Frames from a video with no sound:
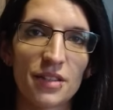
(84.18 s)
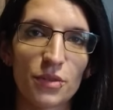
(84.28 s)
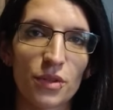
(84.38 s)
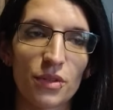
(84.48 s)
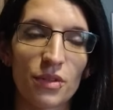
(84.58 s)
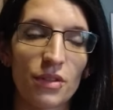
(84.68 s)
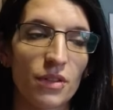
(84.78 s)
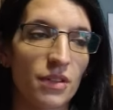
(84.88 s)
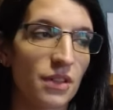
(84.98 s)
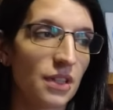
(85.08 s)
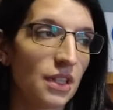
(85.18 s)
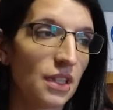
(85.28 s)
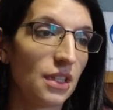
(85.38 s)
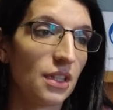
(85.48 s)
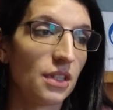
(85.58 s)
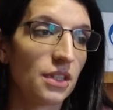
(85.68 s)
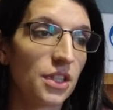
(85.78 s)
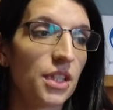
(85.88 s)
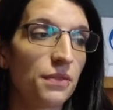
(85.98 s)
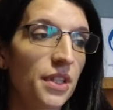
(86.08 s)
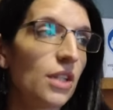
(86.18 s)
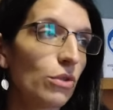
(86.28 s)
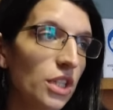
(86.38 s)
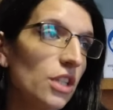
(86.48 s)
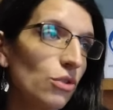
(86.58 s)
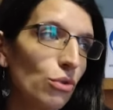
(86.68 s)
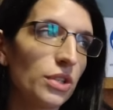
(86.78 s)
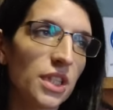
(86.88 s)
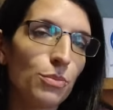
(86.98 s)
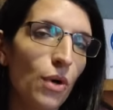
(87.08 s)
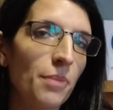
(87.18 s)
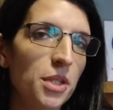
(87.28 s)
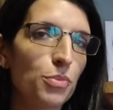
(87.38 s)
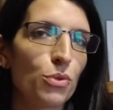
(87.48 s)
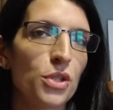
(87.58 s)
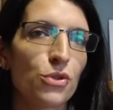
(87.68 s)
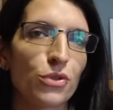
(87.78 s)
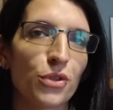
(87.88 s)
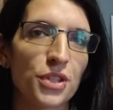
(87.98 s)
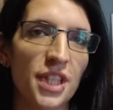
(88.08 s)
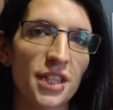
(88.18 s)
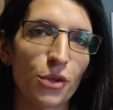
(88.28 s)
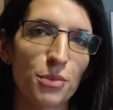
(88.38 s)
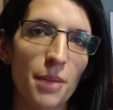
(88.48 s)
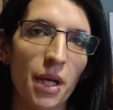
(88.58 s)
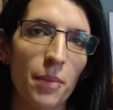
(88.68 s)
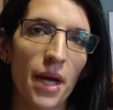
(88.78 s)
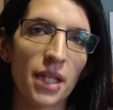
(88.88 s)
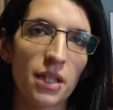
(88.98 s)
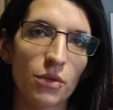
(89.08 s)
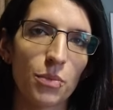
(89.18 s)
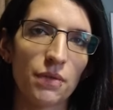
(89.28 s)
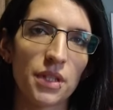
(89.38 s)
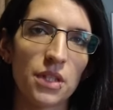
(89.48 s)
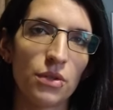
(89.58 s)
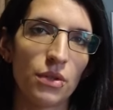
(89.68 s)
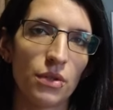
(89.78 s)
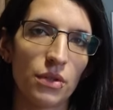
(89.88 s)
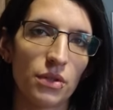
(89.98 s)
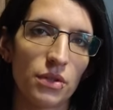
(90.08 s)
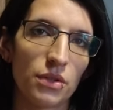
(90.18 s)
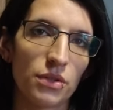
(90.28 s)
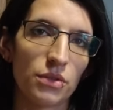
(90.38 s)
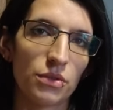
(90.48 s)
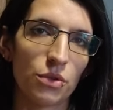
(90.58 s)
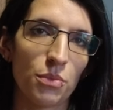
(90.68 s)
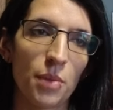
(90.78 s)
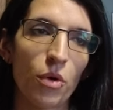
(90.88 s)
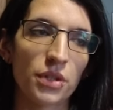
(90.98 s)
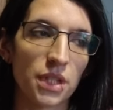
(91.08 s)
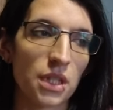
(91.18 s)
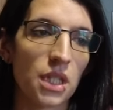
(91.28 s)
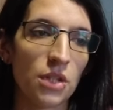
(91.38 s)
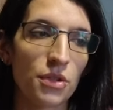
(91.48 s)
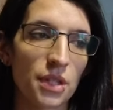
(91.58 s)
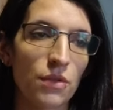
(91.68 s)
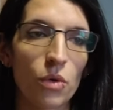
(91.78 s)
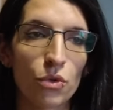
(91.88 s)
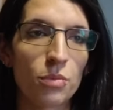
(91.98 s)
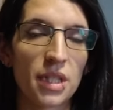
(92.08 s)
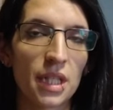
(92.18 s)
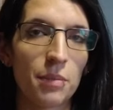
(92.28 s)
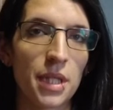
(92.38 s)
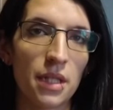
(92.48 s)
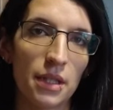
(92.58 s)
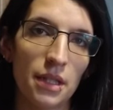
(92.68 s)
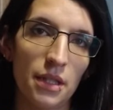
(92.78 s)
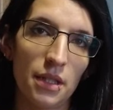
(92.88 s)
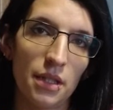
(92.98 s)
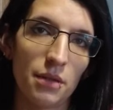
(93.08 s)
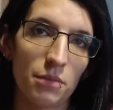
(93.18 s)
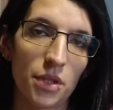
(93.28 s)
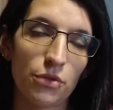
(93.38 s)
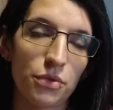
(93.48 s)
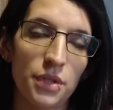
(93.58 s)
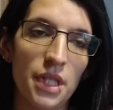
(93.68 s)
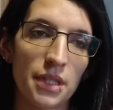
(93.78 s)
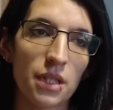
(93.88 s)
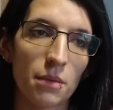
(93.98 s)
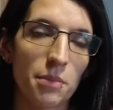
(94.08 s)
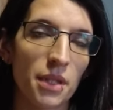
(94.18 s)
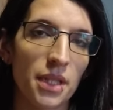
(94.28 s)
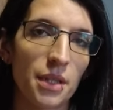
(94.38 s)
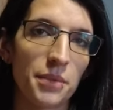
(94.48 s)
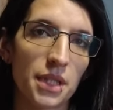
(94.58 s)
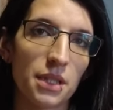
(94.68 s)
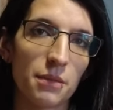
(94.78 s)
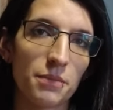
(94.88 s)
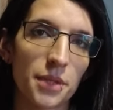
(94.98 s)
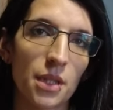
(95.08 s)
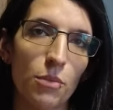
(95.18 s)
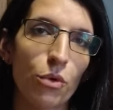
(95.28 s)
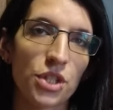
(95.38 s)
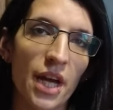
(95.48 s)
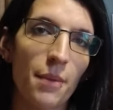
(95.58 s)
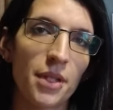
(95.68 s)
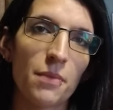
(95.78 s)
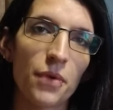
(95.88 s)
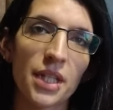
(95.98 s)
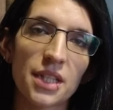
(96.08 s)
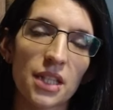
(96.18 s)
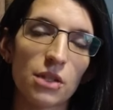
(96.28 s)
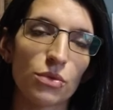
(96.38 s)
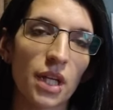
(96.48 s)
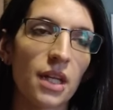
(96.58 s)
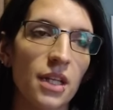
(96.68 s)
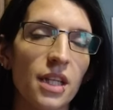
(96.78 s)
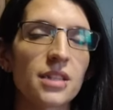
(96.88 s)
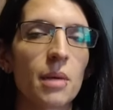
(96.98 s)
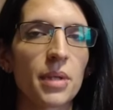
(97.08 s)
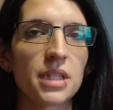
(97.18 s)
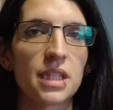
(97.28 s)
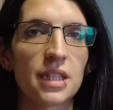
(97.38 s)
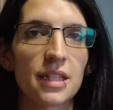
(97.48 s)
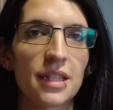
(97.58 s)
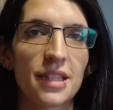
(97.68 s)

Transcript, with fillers: Donc j'ai fait des recherches sur le site pour un petit peu 8 jours d'entretien, être bien préparé. Ils m'avaient dit de, de bien me renseigner, de savoir où je mettais les pieds. Mais le suivi il a été quand même bien adapté. Madame Rochard et Madame Frey, c'est vrai qu'ils sont très, très sympathiques.